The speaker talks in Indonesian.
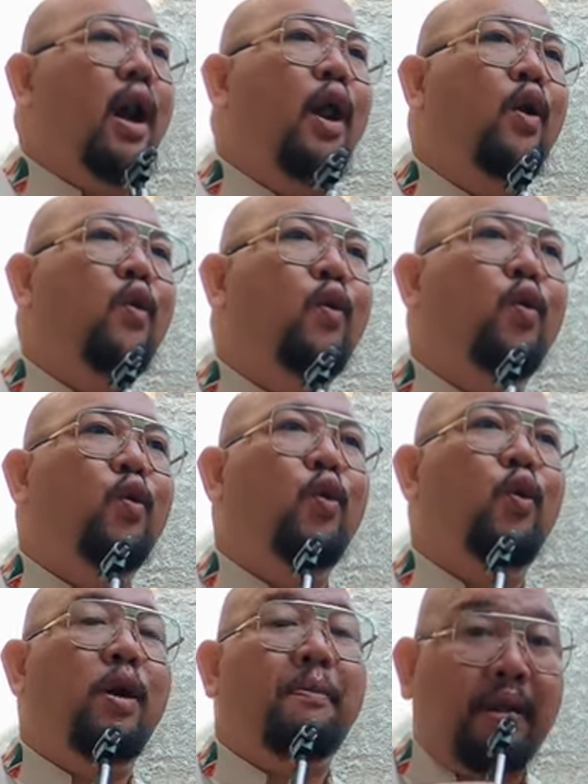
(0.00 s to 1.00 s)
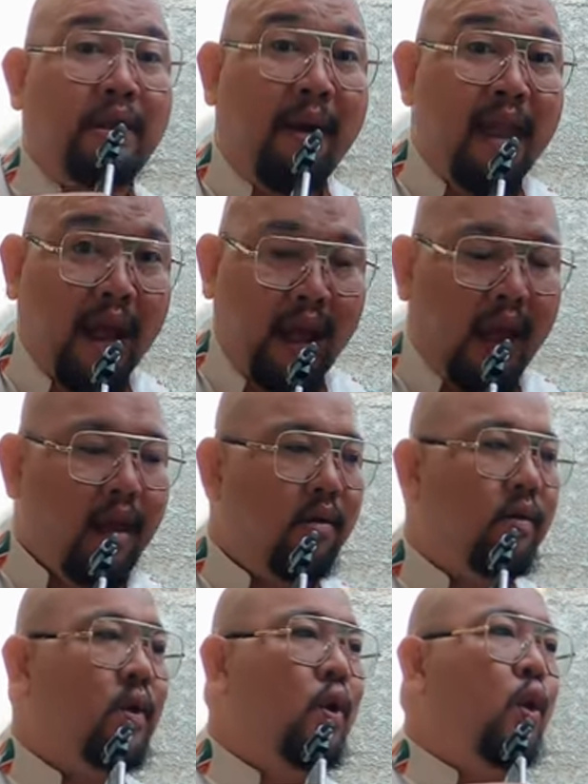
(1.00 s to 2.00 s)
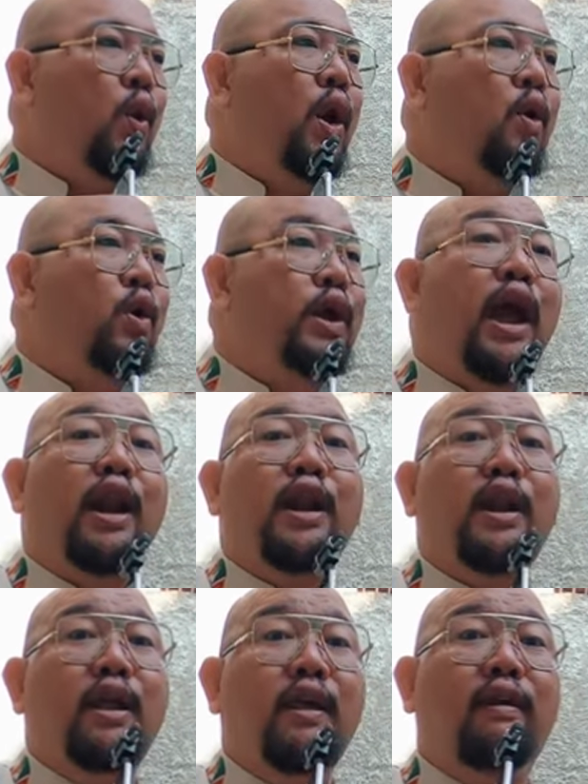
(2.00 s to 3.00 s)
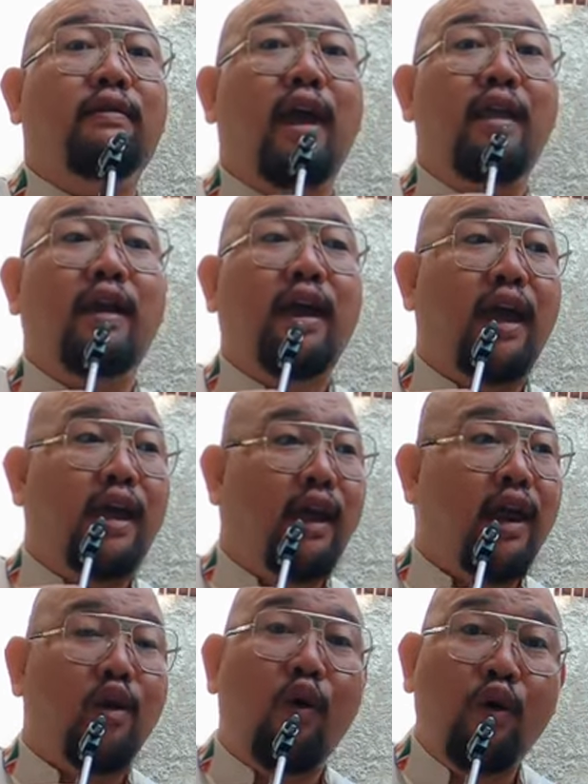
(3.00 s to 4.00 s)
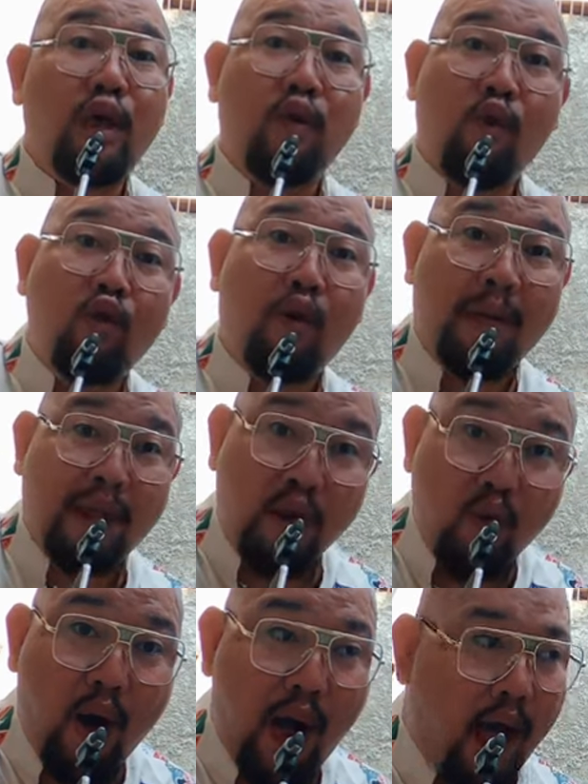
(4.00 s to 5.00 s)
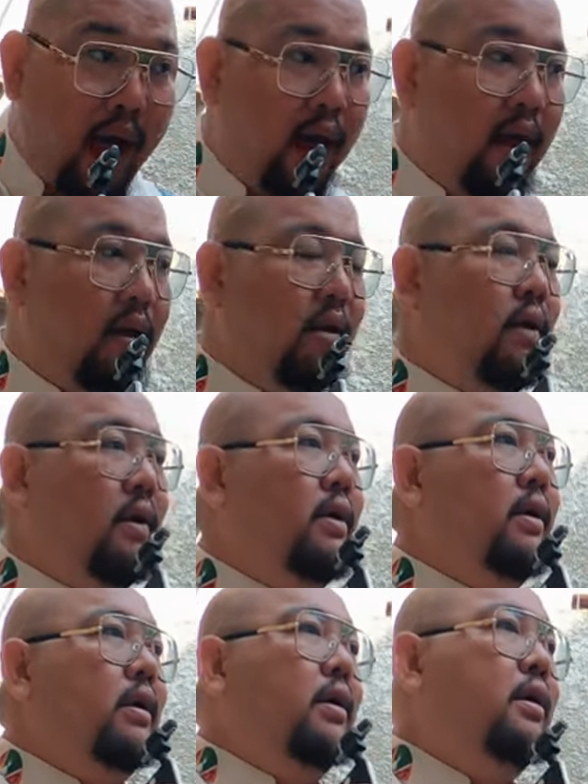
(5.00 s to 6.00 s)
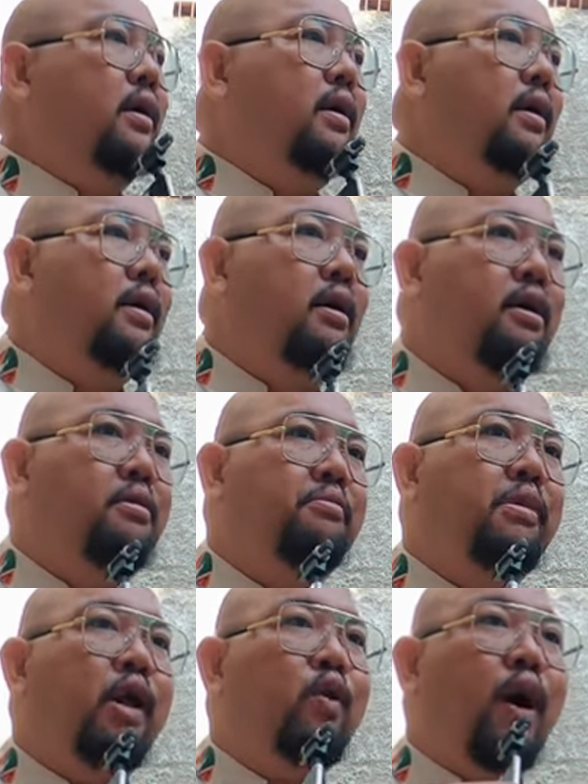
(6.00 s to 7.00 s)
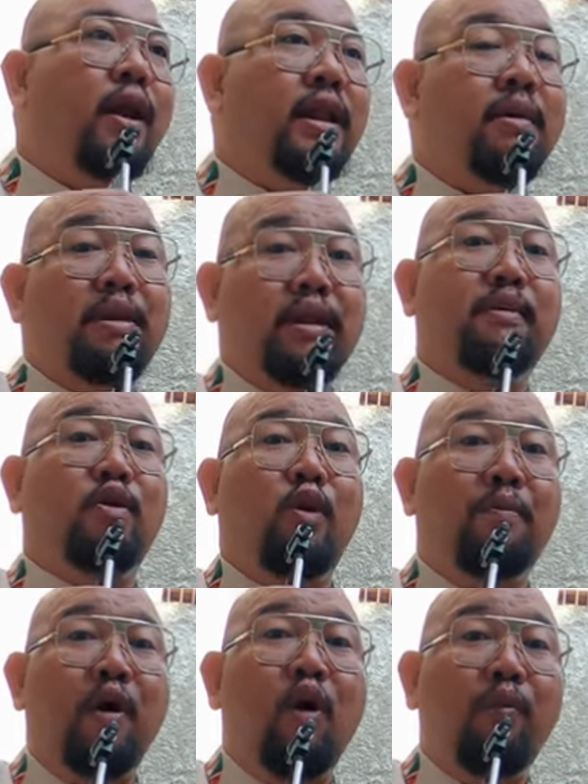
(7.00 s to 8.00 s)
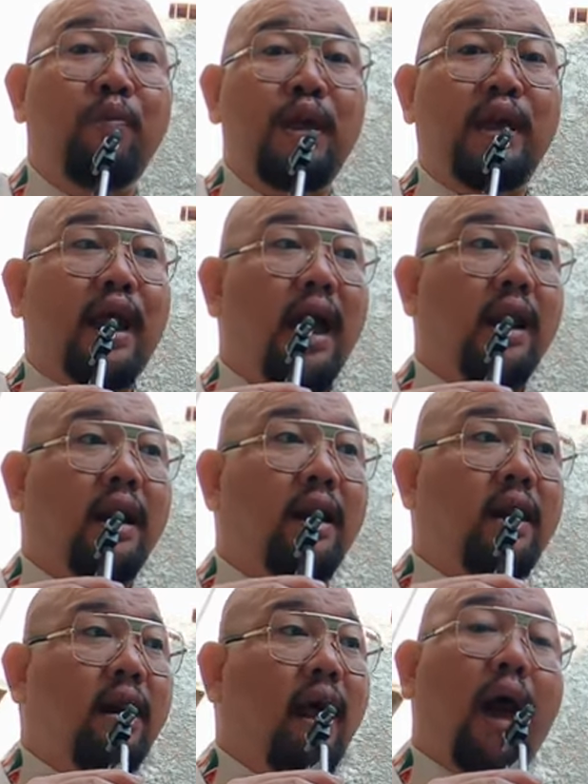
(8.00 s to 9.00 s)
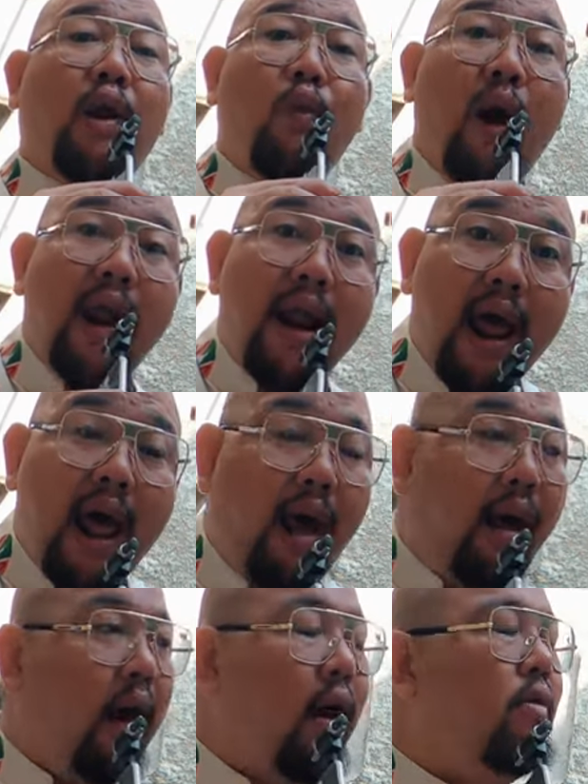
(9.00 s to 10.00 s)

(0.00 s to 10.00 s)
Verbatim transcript: lalu ya pasti banyak ya lalu ikan hias lainnya kayak ikan koki gue juga mati dua um, lalu ada teman-teman gue penghobi ikan arwana